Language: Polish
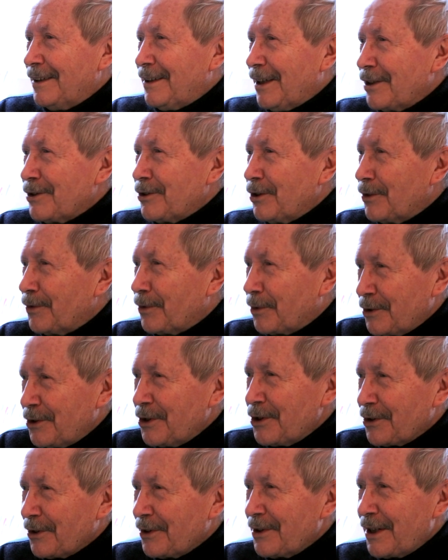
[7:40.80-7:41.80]
a także
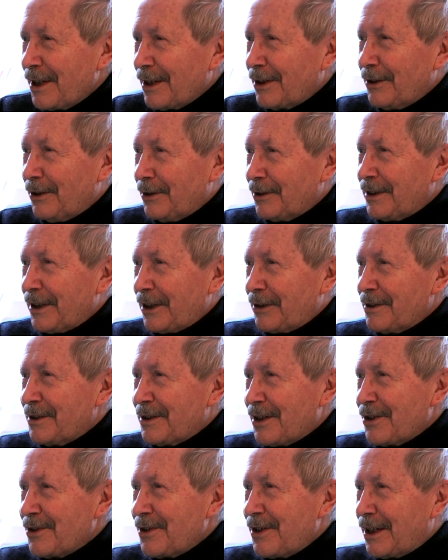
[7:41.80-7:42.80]
odwrócić od niego, od tego
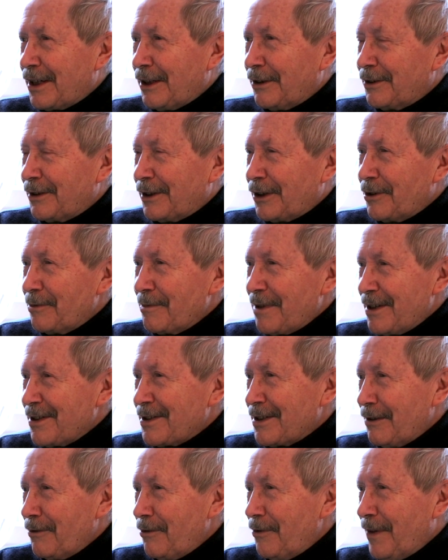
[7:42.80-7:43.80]
strażnika, od tego
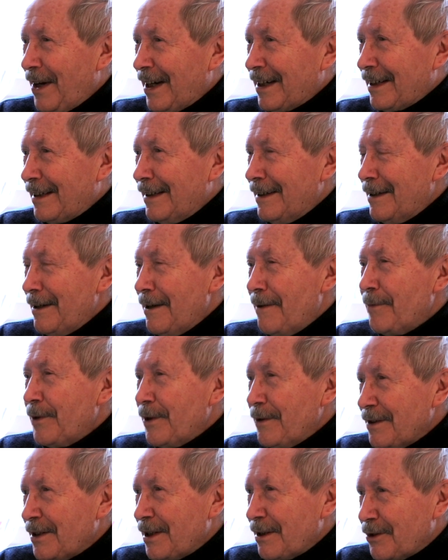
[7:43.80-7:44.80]
miejsca uwagę.
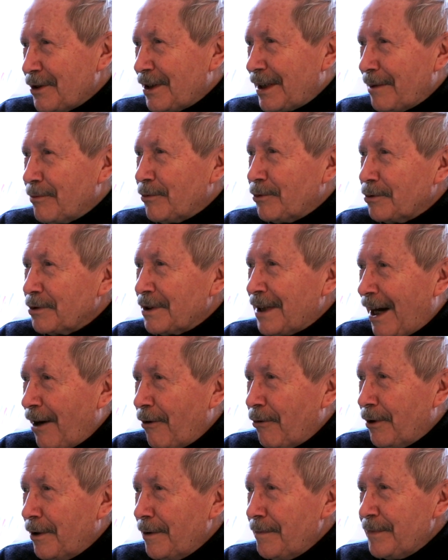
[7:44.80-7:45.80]
No więc to się nam
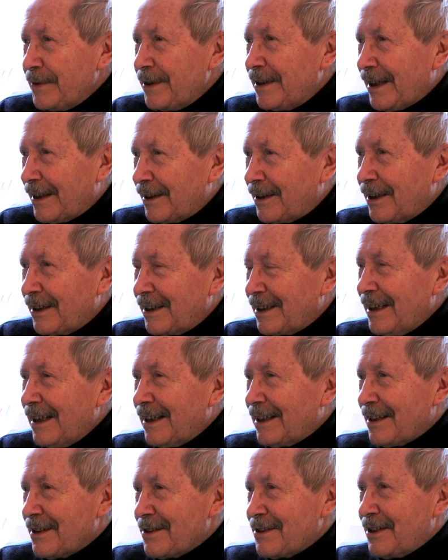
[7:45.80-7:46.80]
udało i takich
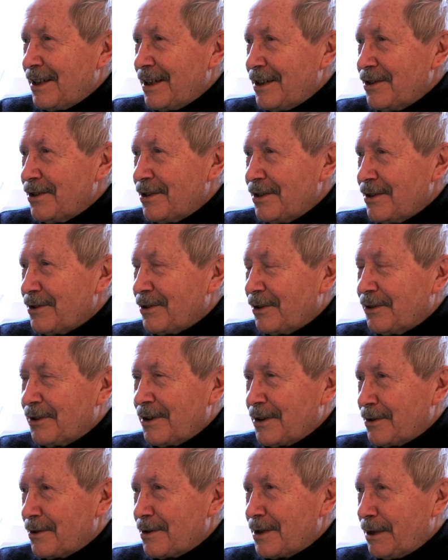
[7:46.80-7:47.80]
kilka zdjęć
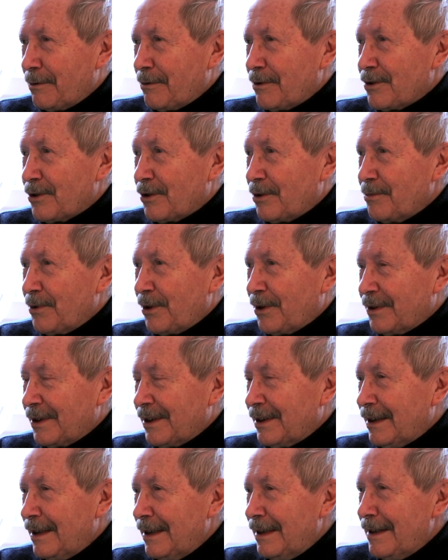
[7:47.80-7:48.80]
istotnie zostało
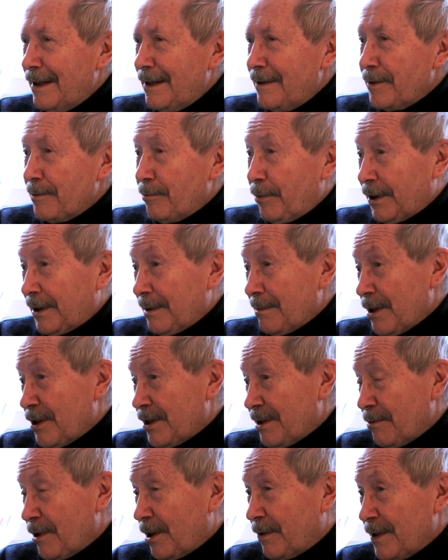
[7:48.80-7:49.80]
zrobionych. Potem
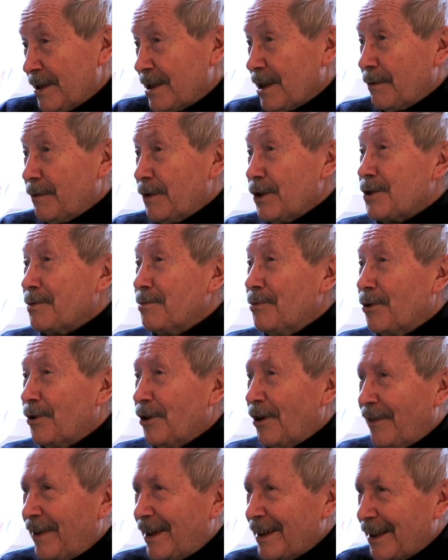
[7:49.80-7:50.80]
jeszcze była kwestia
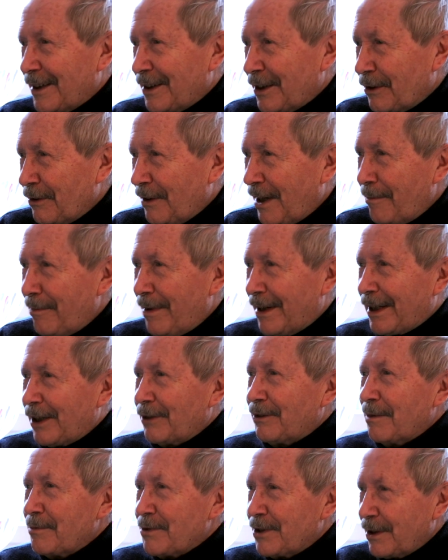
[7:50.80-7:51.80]
wyszmuglowania tego
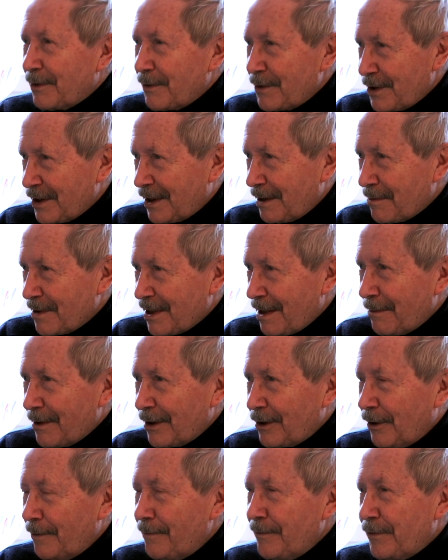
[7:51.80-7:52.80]
aparata, przede wszystkim
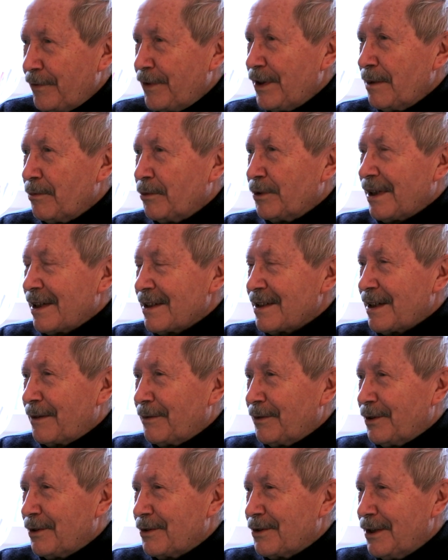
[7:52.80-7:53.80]
samego filmu na
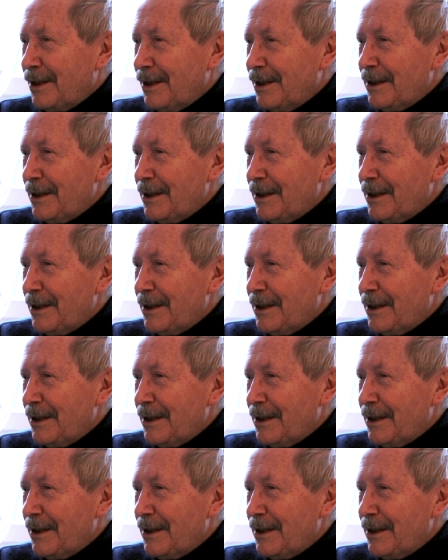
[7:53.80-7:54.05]
zewnątrz,